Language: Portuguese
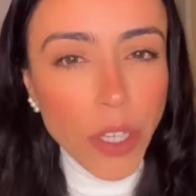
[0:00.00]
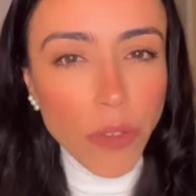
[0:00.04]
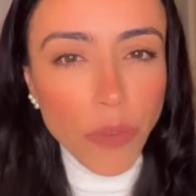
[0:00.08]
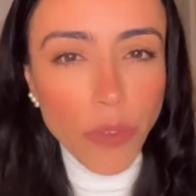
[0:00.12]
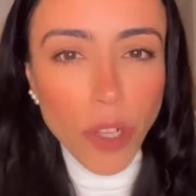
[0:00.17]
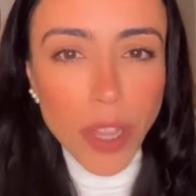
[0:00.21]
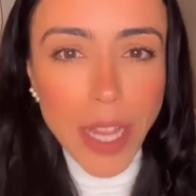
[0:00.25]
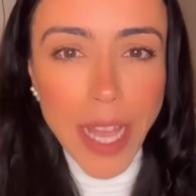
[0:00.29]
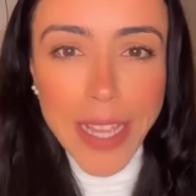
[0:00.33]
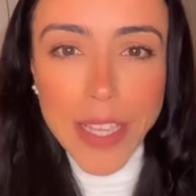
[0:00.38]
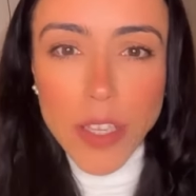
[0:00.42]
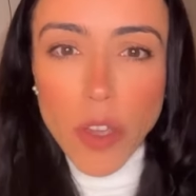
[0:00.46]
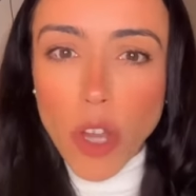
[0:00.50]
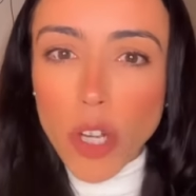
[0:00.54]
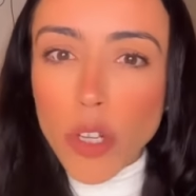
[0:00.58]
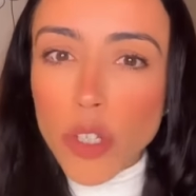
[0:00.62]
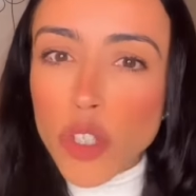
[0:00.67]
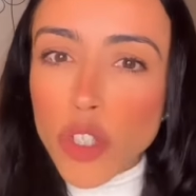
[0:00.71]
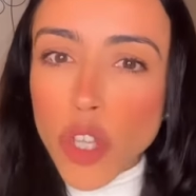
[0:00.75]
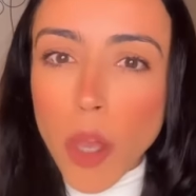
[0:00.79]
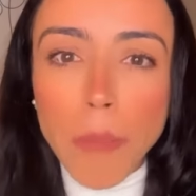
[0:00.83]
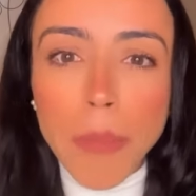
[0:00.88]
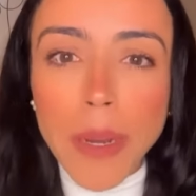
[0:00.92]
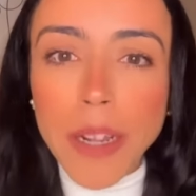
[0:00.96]
Eu vou lá e
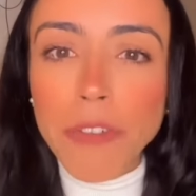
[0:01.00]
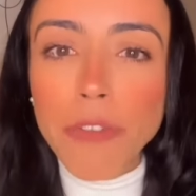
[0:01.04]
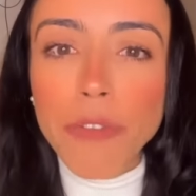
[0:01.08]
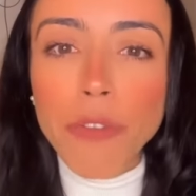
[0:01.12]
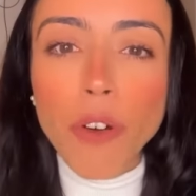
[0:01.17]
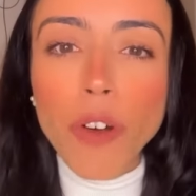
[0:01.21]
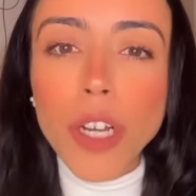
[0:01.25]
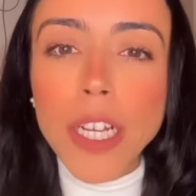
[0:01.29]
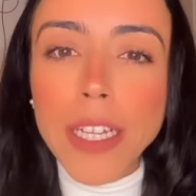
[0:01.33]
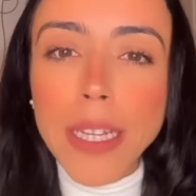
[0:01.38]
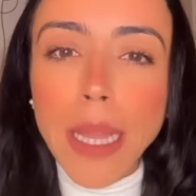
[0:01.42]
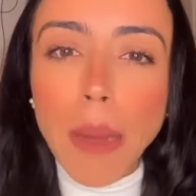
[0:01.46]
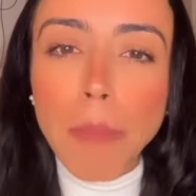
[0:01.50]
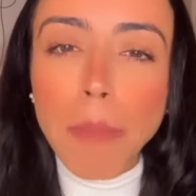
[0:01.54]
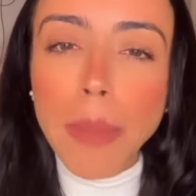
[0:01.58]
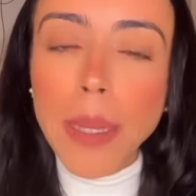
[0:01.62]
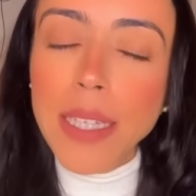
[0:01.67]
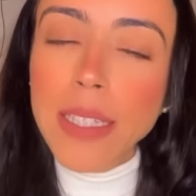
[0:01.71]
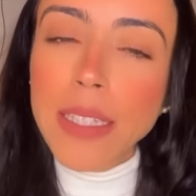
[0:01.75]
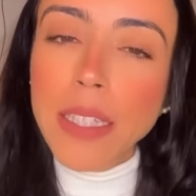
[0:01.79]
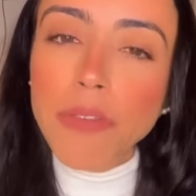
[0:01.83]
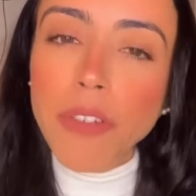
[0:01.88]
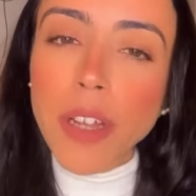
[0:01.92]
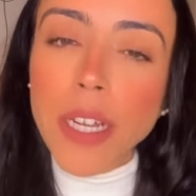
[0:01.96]
olho só para a folha da
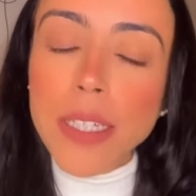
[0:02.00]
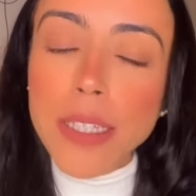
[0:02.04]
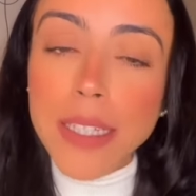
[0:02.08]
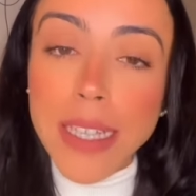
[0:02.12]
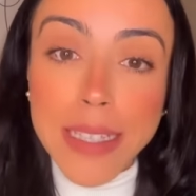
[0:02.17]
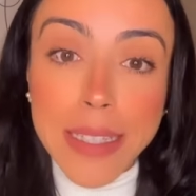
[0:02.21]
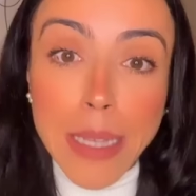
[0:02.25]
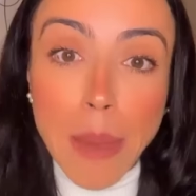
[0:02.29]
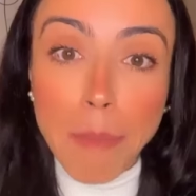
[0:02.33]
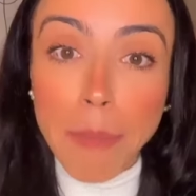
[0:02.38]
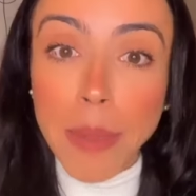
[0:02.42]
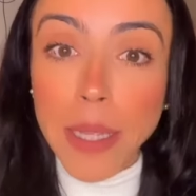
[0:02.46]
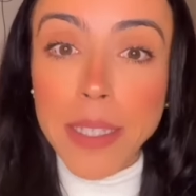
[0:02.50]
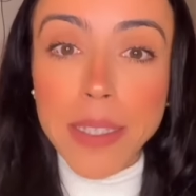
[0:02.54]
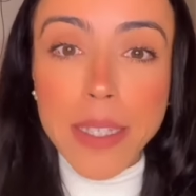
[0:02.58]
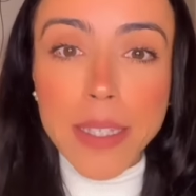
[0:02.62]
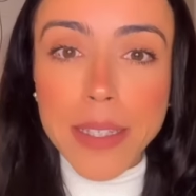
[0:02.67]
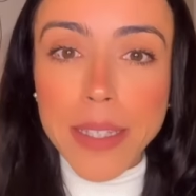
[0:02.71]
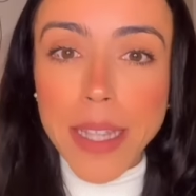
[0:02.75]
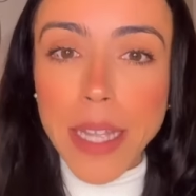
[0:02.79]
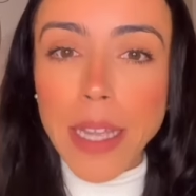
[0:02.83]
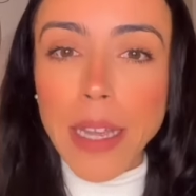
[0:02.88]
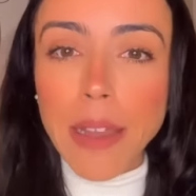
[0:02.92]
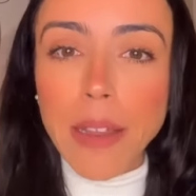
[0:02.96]
planta e falo assim: essa
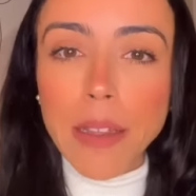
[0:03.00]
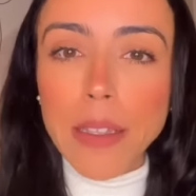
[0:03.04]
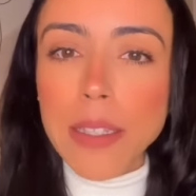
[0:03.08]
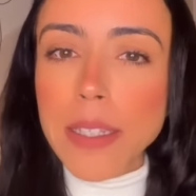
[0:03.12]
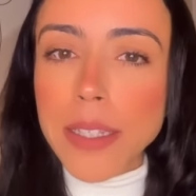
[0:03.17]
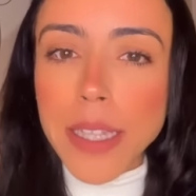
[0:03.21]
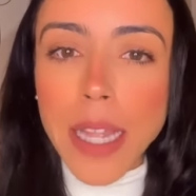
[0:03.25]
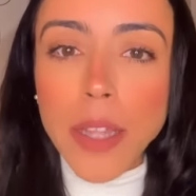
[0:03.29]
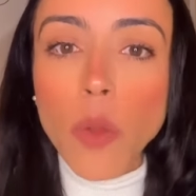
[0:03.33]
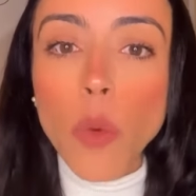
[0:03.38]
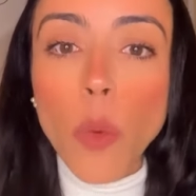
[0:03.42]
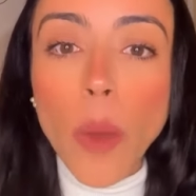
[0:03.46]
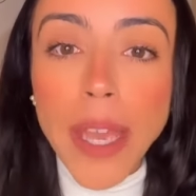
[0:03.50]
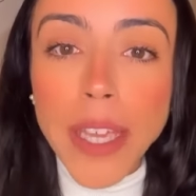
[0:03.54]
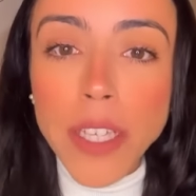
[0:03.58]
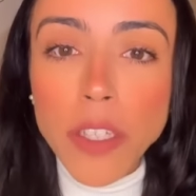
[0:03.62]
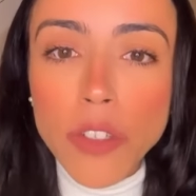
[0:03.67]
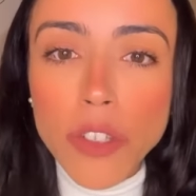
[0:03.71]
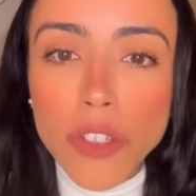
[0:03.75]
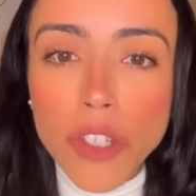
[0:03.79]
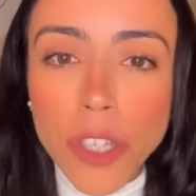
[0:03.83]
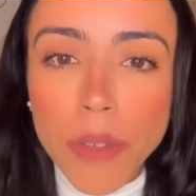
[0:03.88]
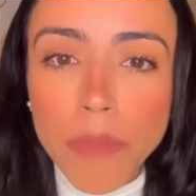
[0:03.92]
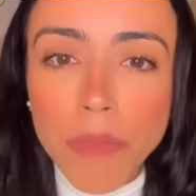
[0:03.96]
planta está, está
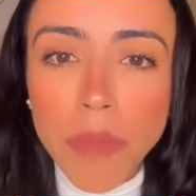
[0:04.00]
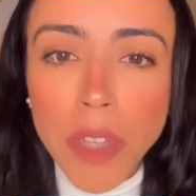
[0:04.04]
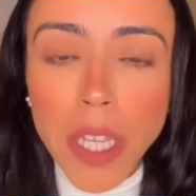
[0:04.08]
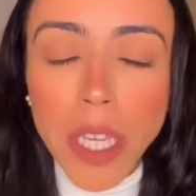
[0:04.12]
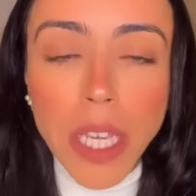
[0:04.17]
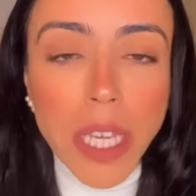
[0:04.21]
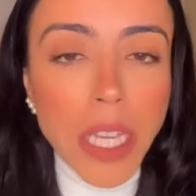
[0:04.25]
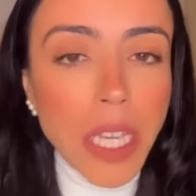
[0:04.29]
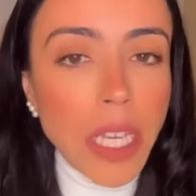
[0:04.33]
doente.